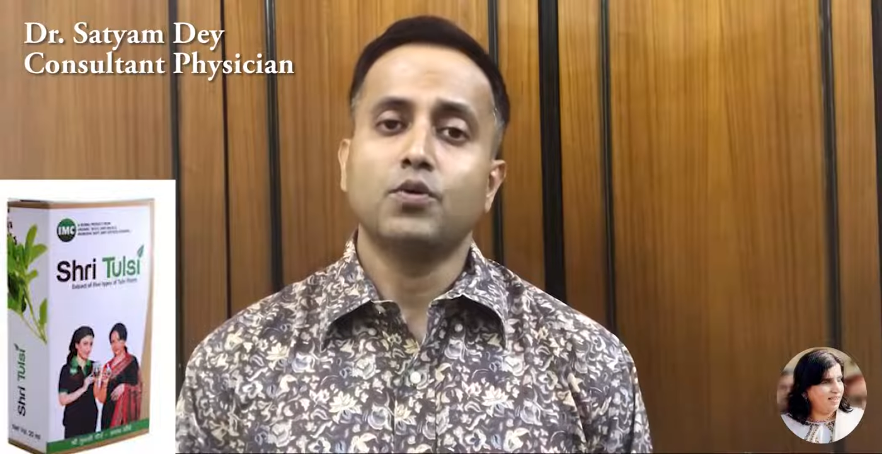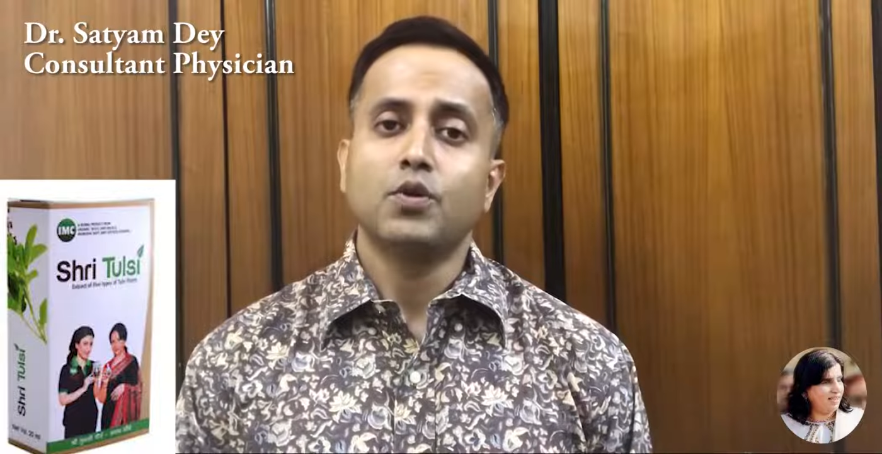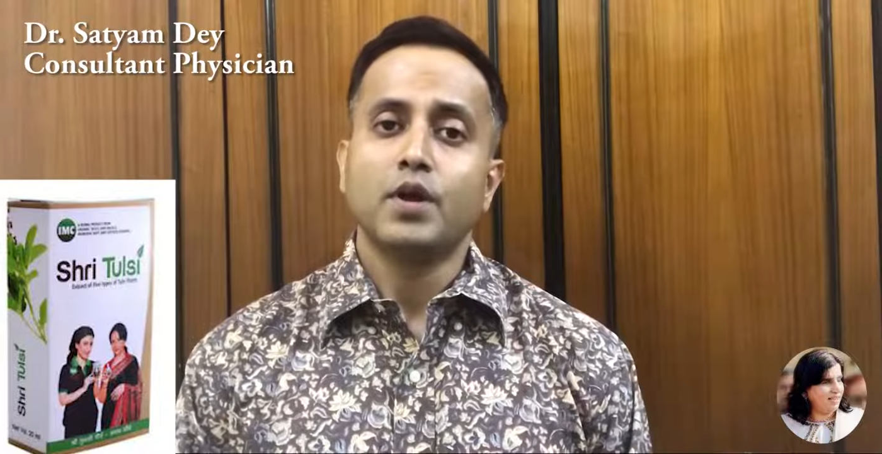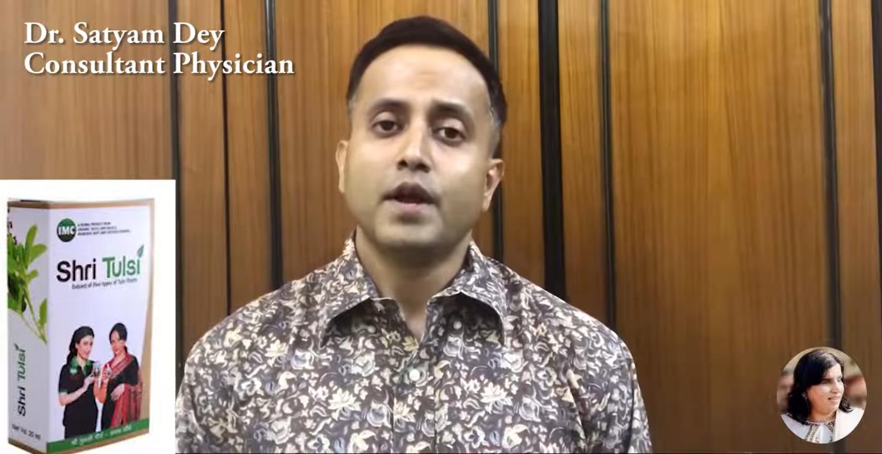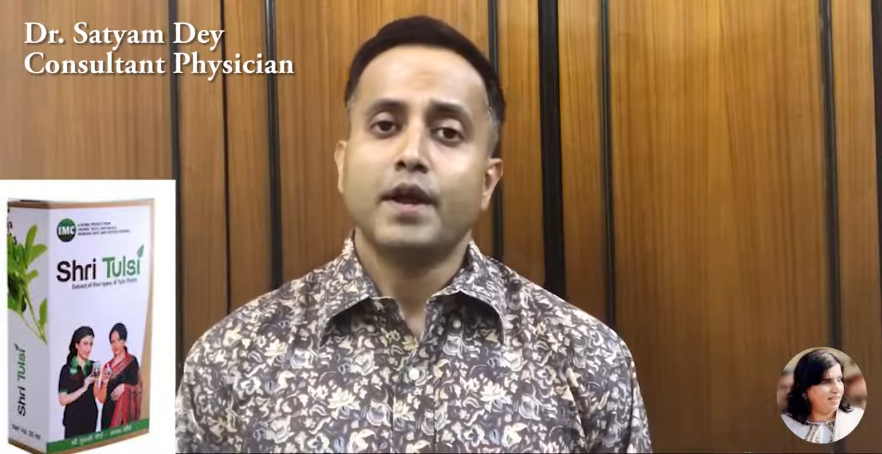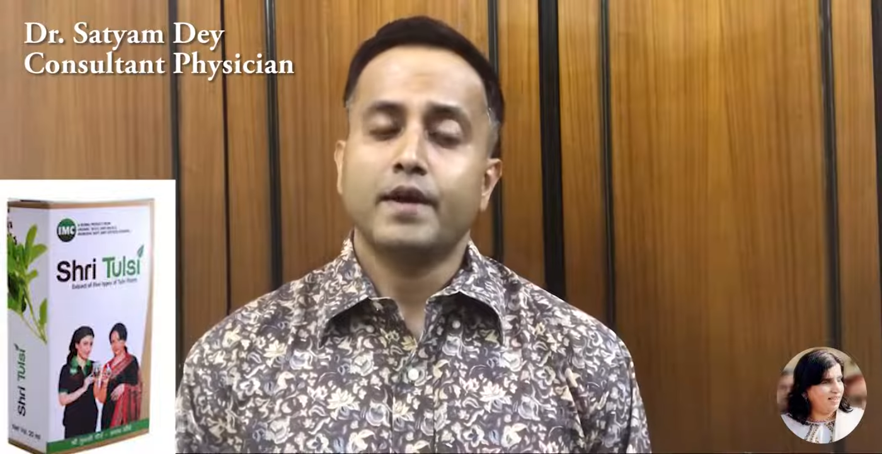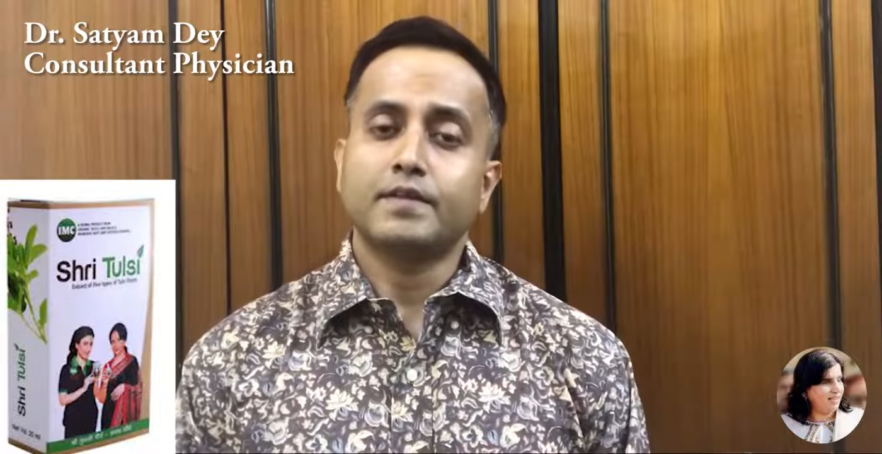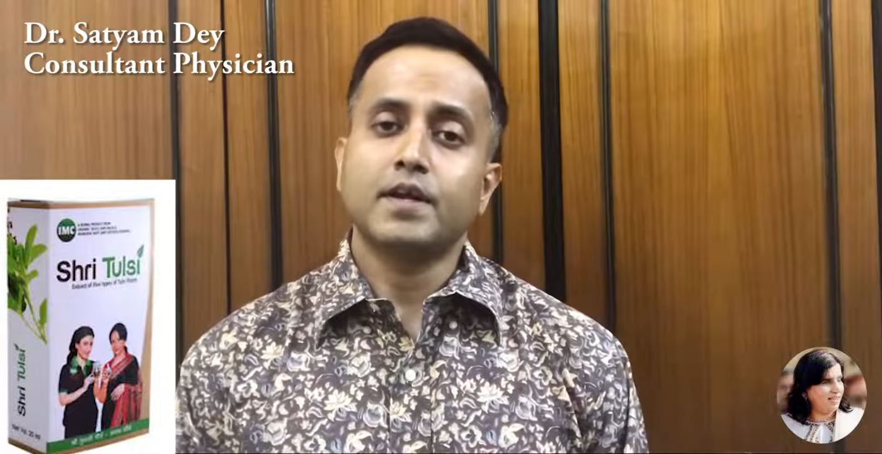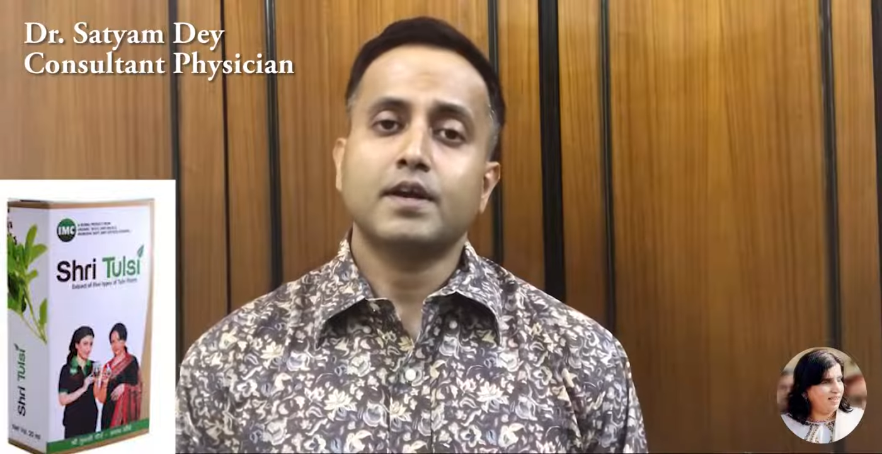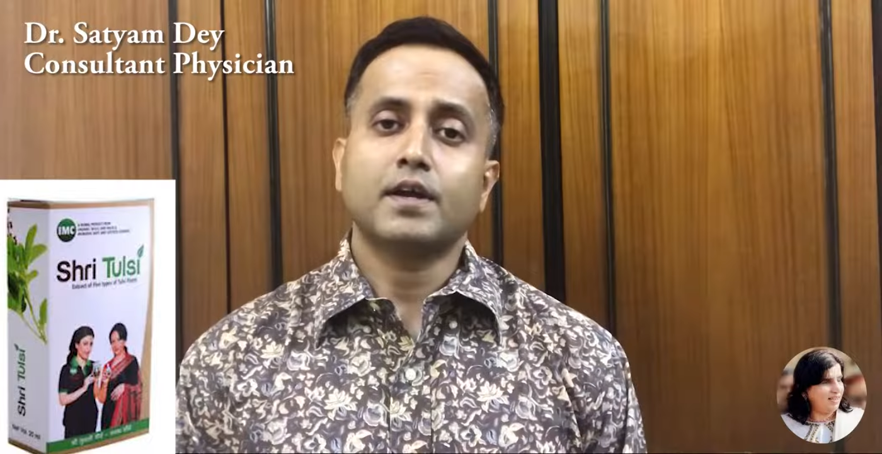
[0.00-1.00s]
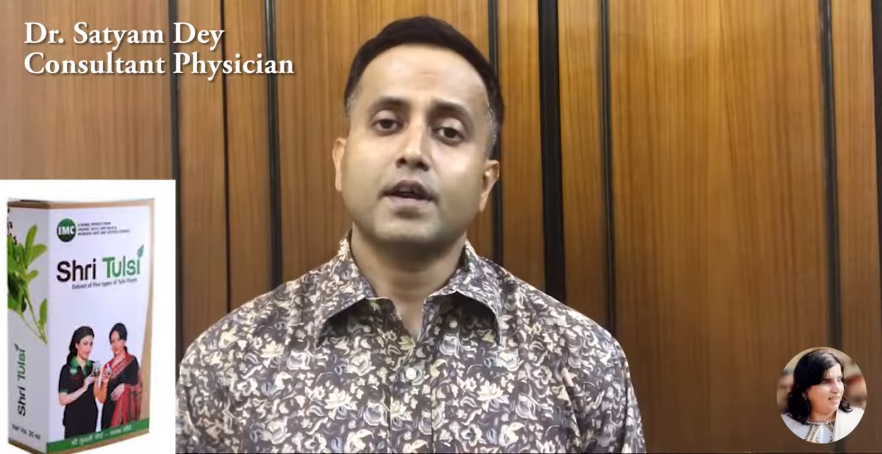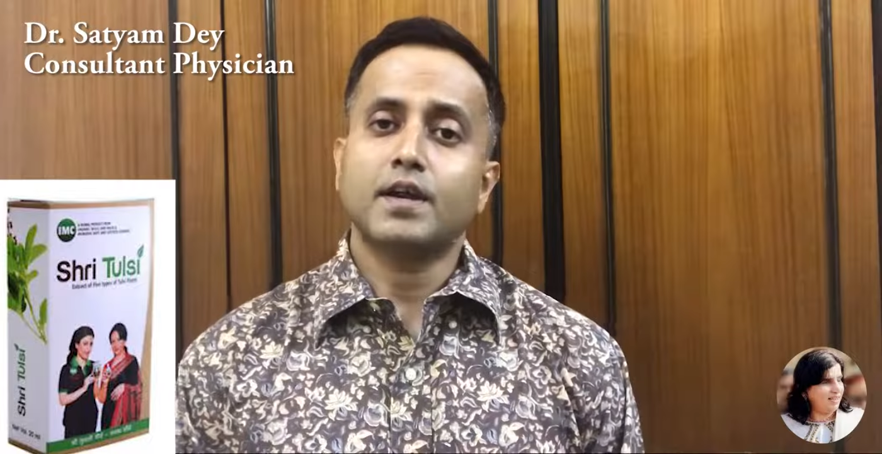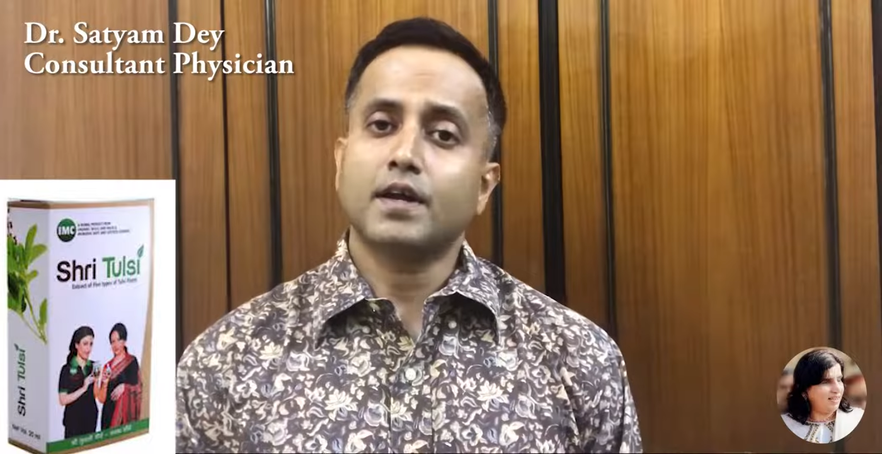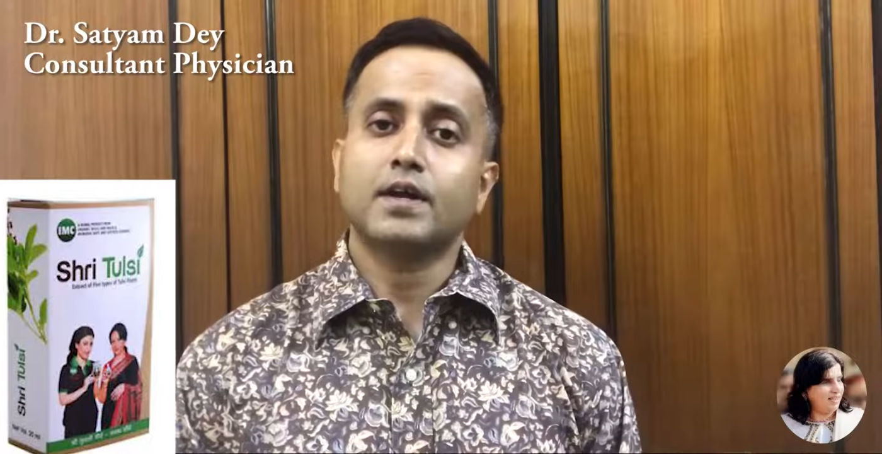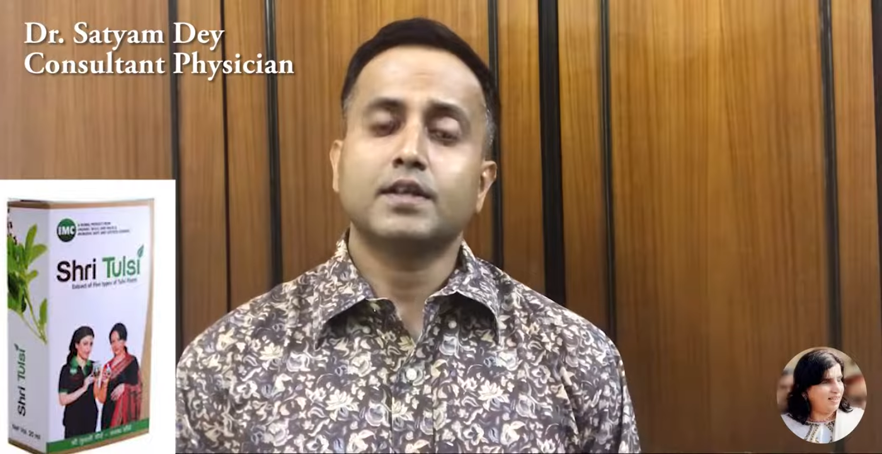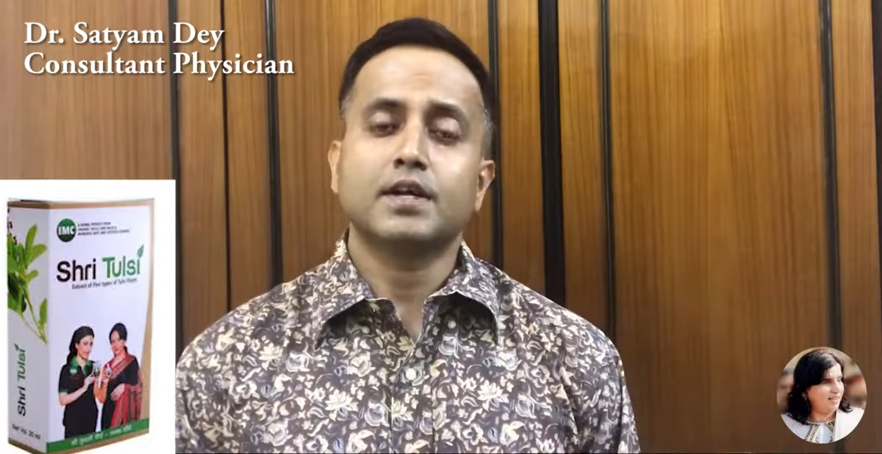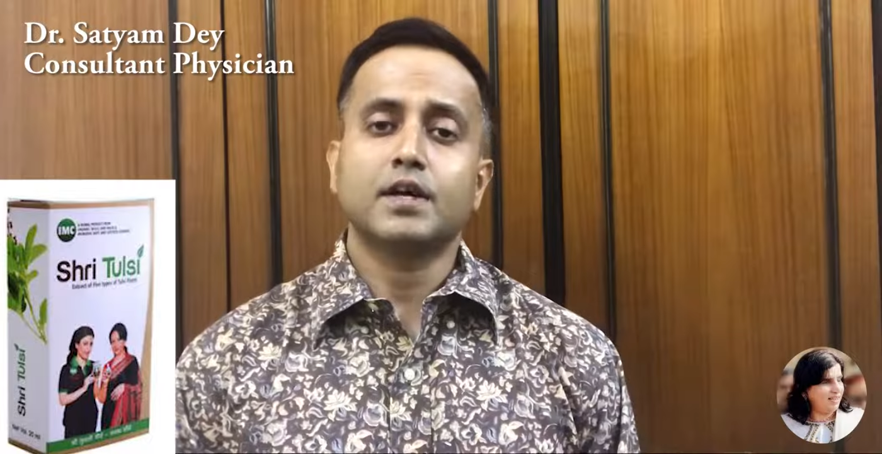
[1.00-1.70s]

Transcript: पीते हो ऐसे करके